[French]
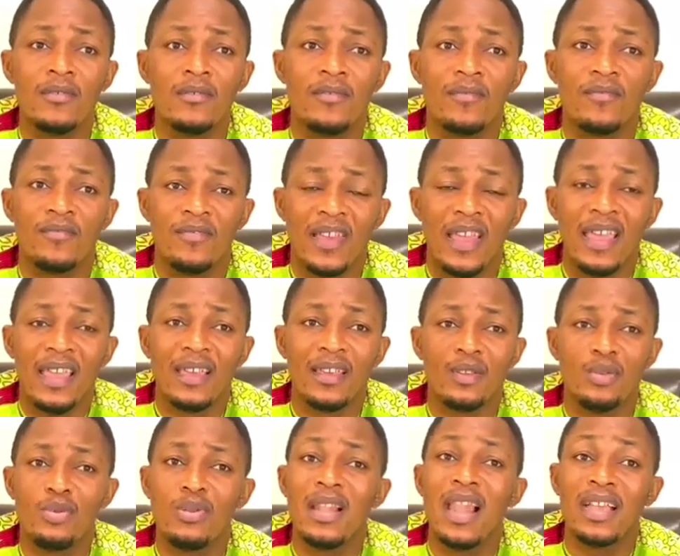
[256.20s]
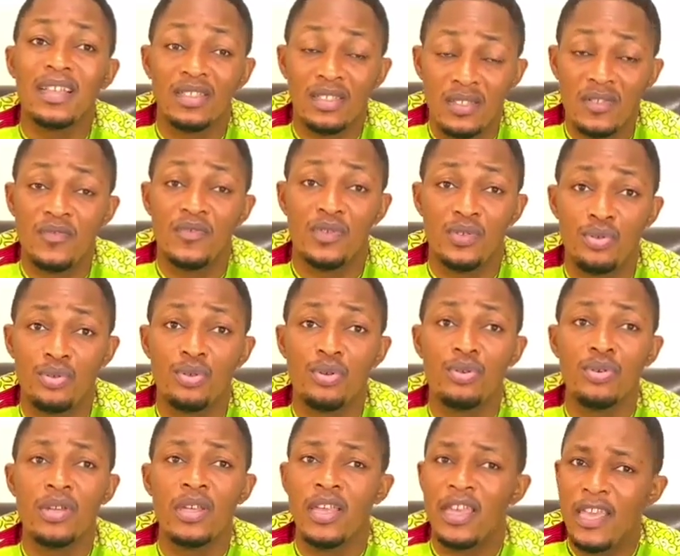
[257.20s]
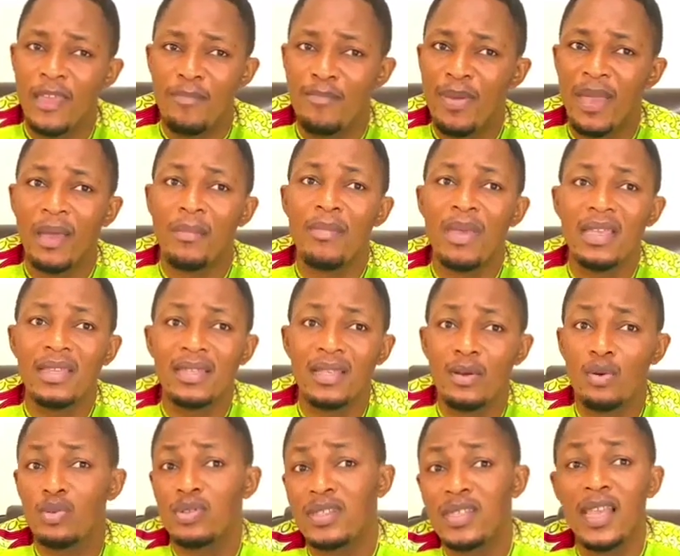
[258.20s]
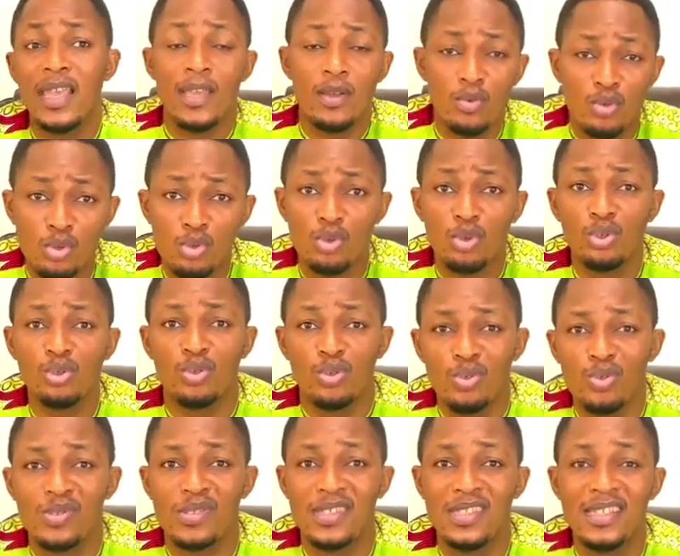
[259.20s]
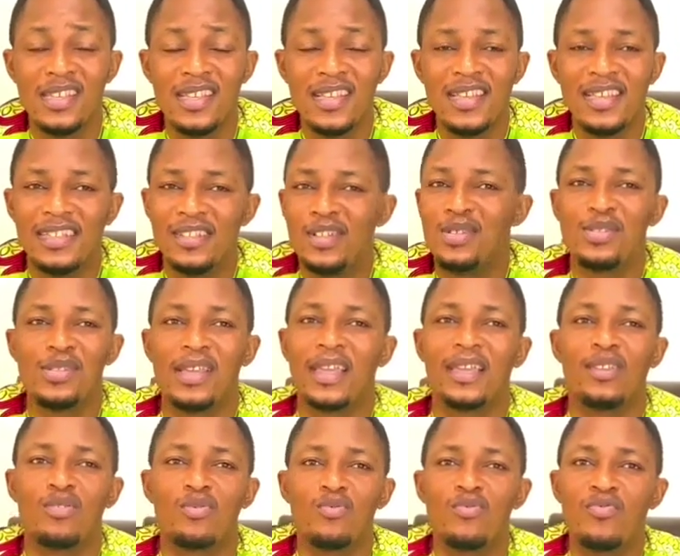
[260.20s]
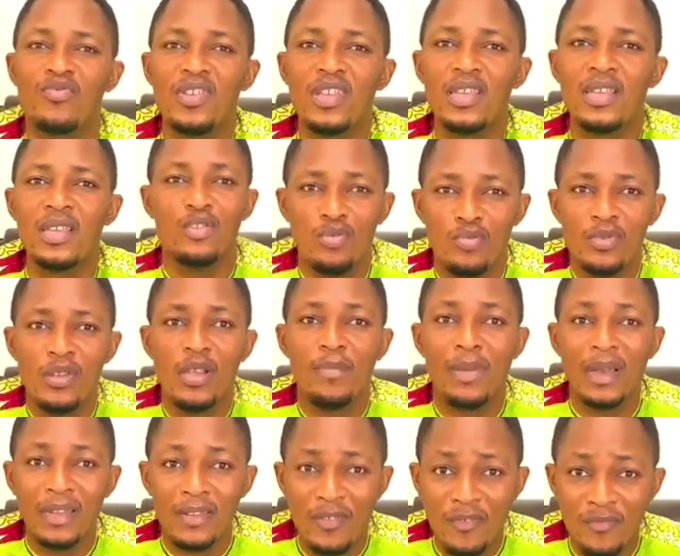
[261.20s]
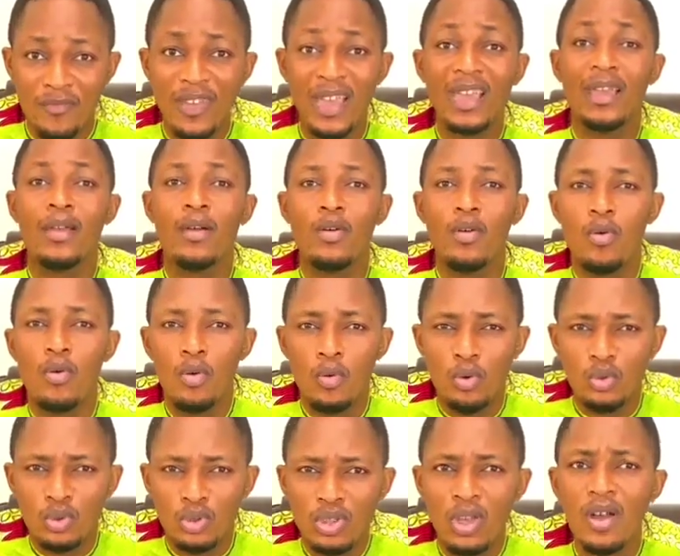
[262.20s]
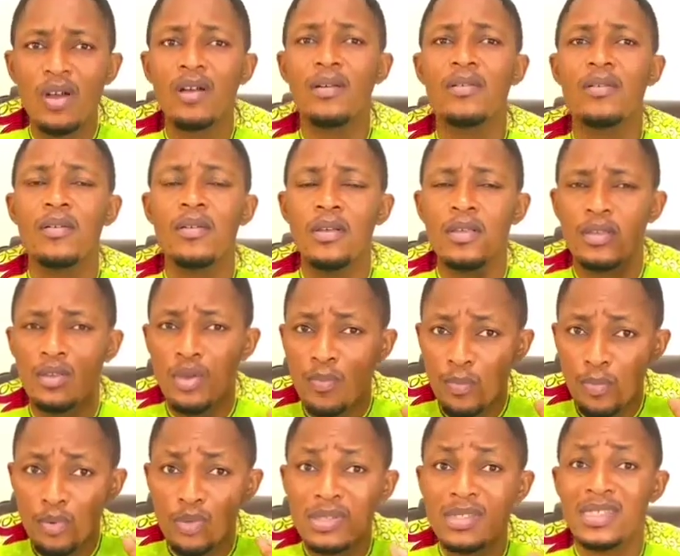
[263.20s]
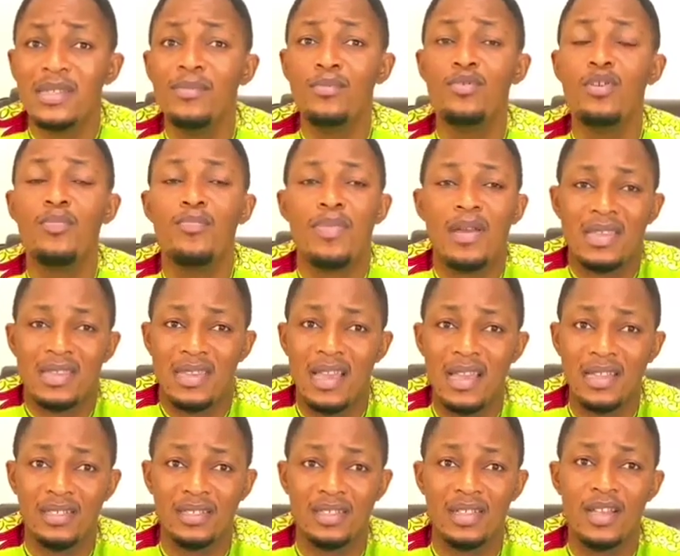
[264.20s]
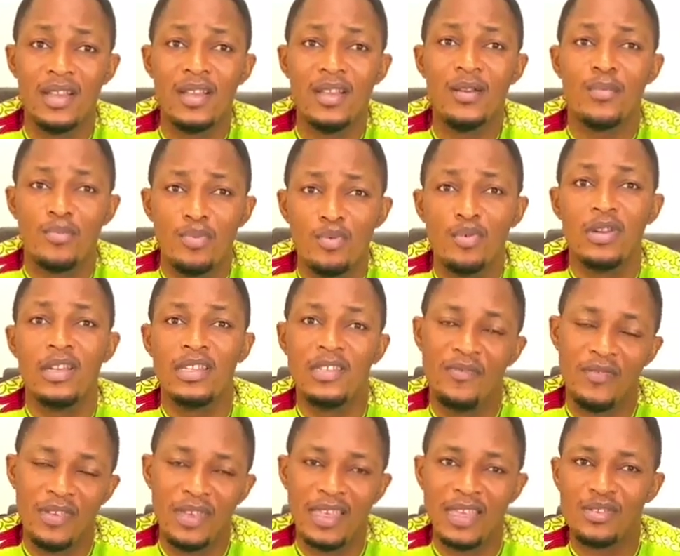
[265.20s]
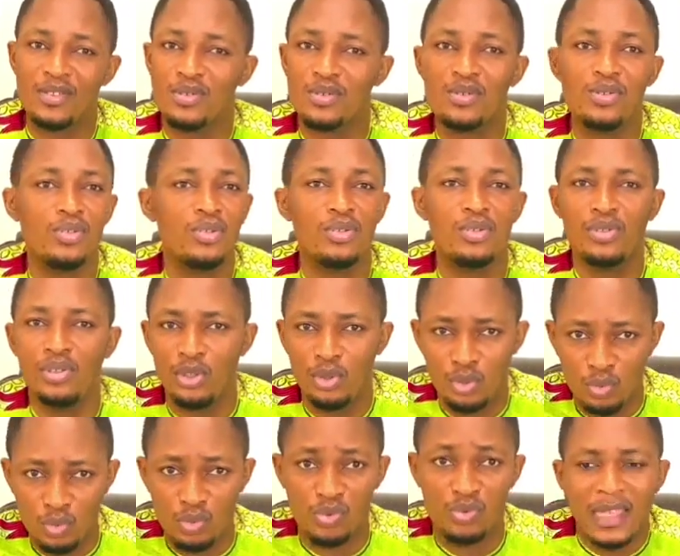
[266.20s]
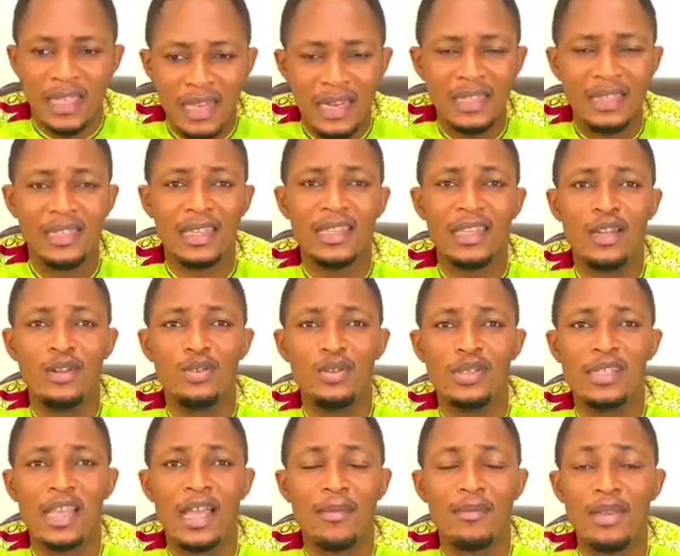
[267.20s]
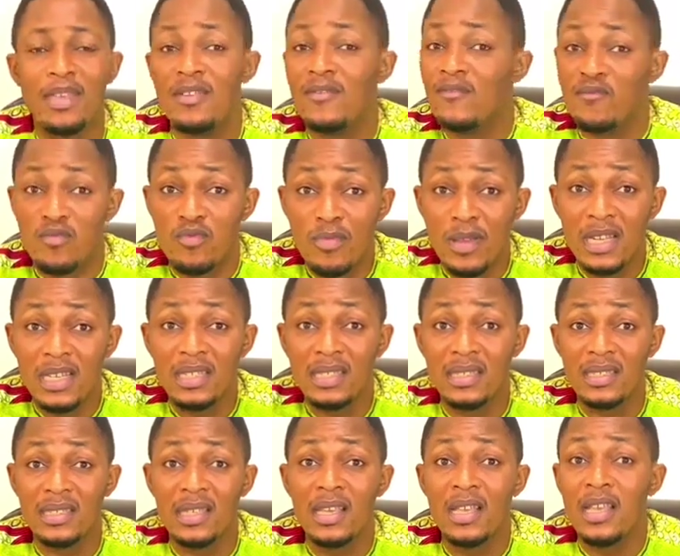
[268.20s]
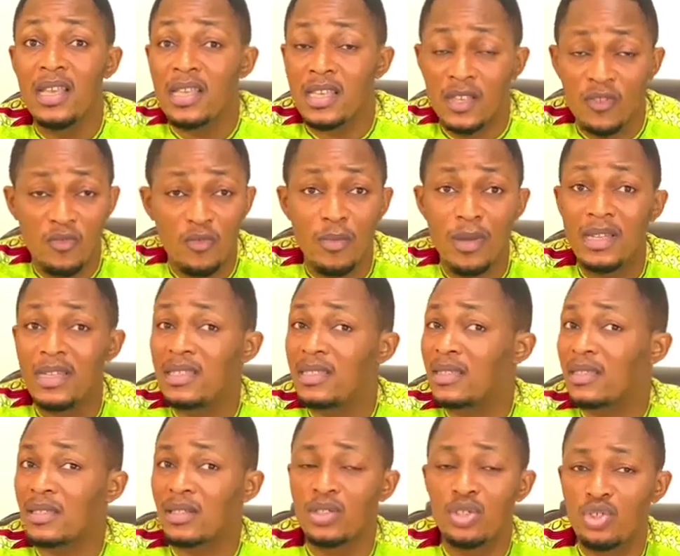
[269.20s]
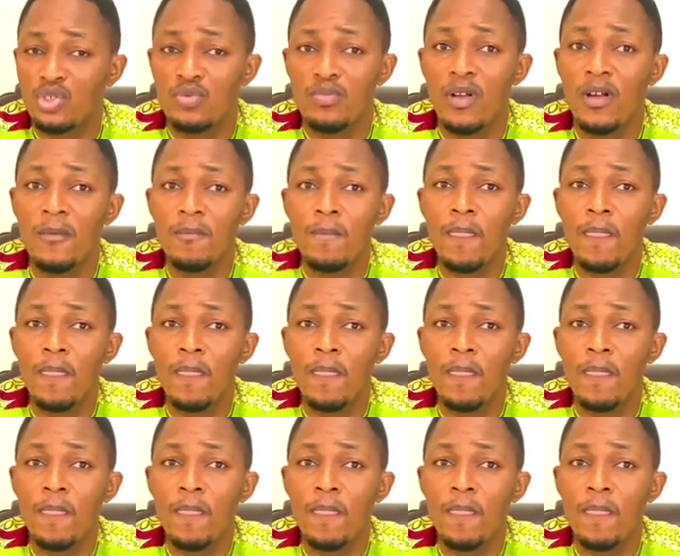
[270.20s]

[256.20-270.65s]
faire une large diffusion et permettre aux uns et aux autres aussi de se retrouver. N'oubliez pas de faire autant que possible de partage pour l'édification de tous. Que l'Éternel des armées vous bénisse, qu'il vous bénisse richement.